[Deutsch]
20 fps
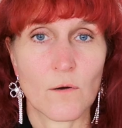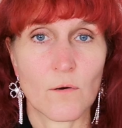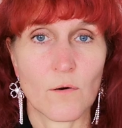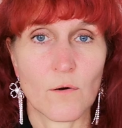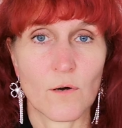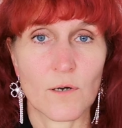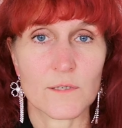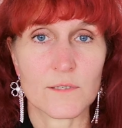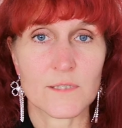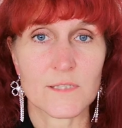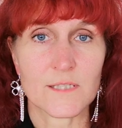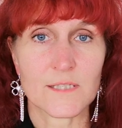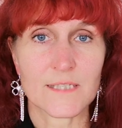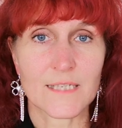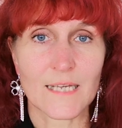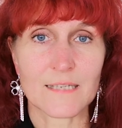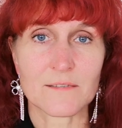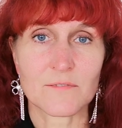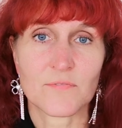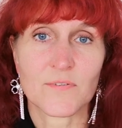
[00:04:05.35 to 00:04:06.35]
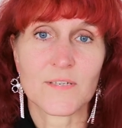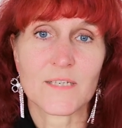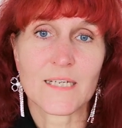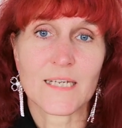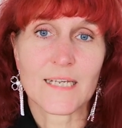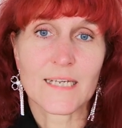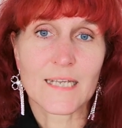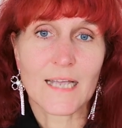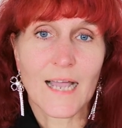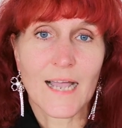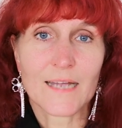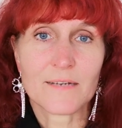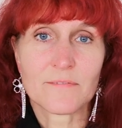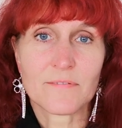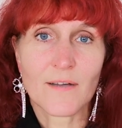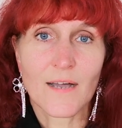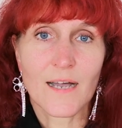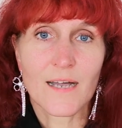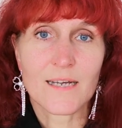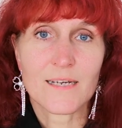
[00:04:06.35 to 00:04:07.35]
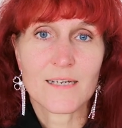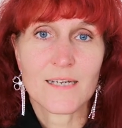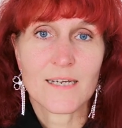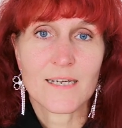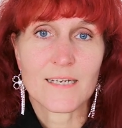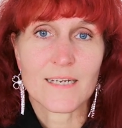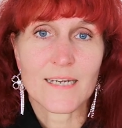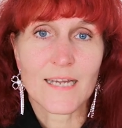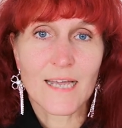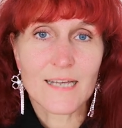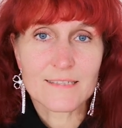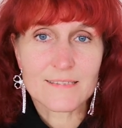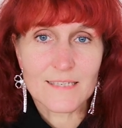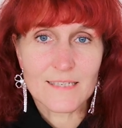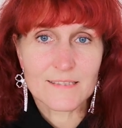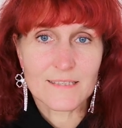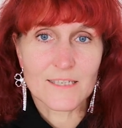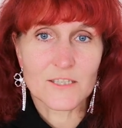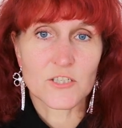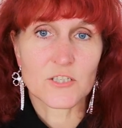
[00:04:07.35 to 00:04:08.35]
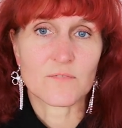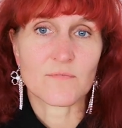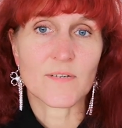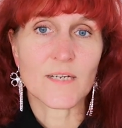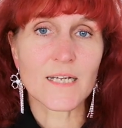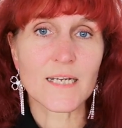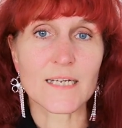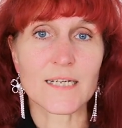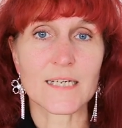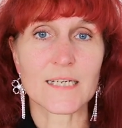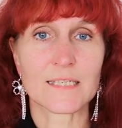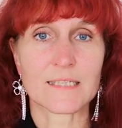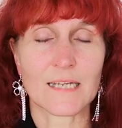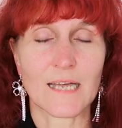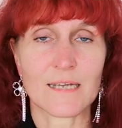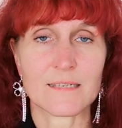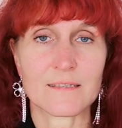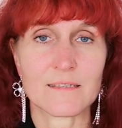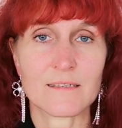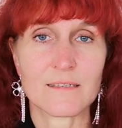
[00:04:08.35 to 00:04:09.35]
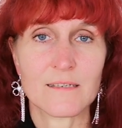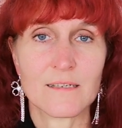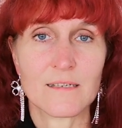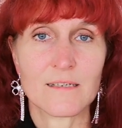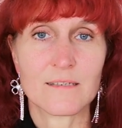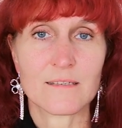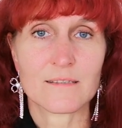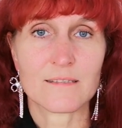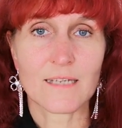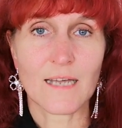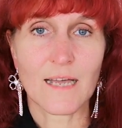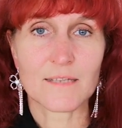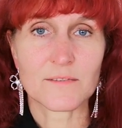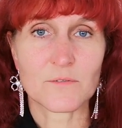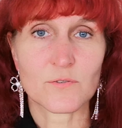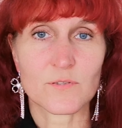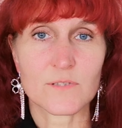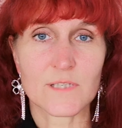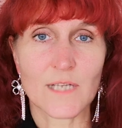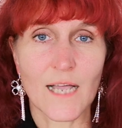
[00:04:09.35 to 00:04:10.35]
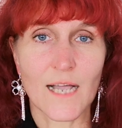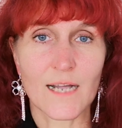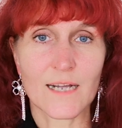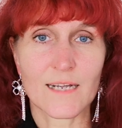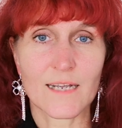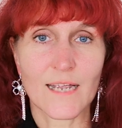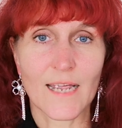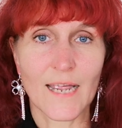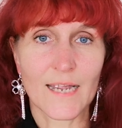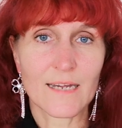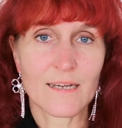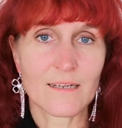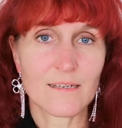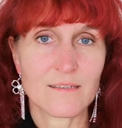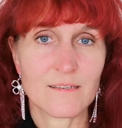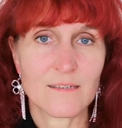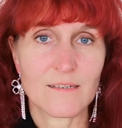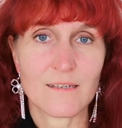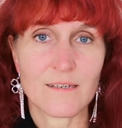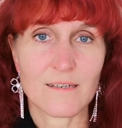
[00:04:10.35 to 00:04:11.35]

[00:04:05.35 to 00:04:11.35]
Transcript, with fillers: Und das finde ich einfach ja sehr, sehr schwierig, dann da zu sagen, hey,